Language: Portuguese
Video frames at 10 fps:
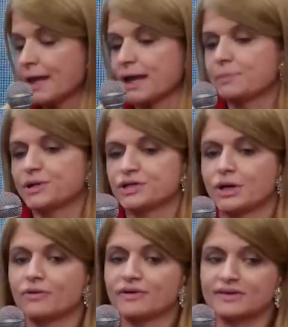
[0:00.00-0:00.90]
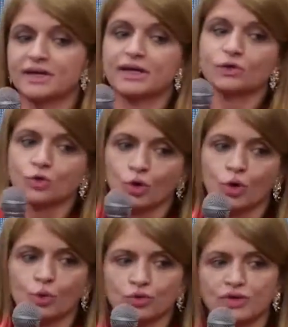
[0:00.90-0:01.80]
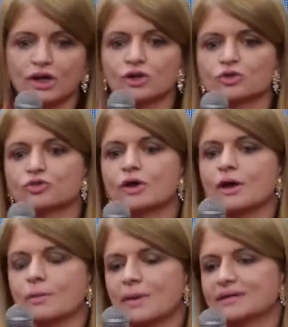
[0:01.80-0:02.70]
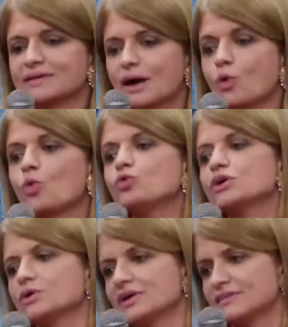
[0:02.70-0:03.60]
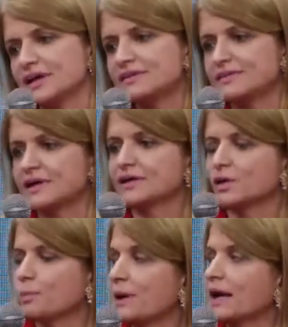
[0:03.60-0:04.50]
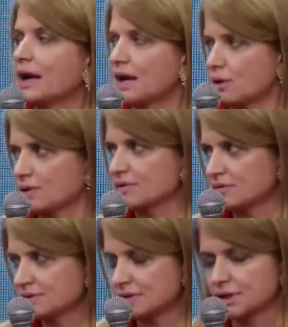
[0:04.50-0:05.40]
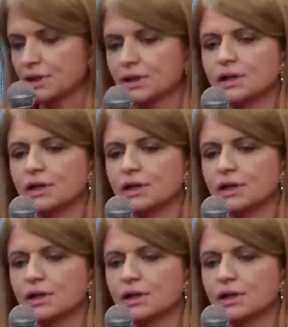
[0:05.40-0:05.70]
A hepatite A é uma vacina que entrou há alguns anos, mas tem, alguns adolescentes né, ainda não pegaram essa vacina.